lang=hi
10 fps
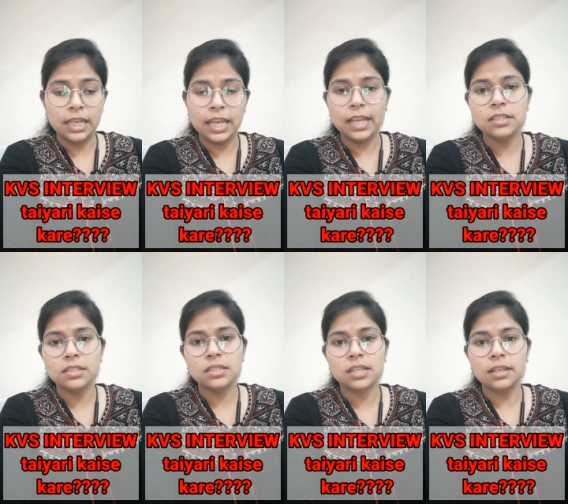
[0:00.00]
एक ही
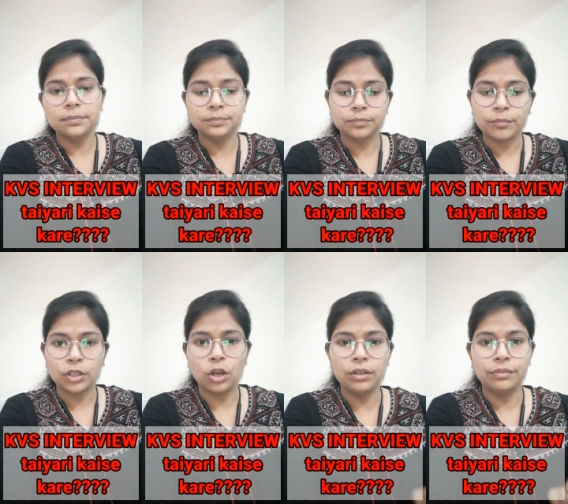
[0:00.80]
चीज़ है
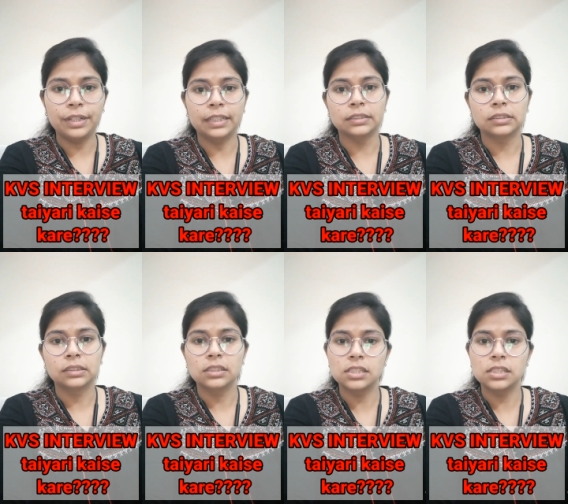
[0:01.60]
कॉन्फिडेंस